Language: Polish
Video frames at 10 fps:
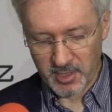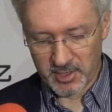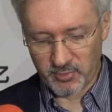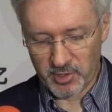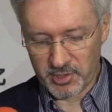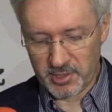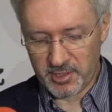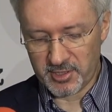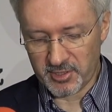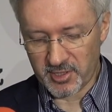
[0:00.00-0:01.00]

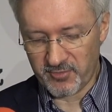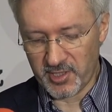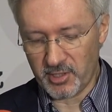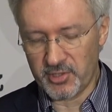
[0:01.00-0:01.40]
złożyć stosowne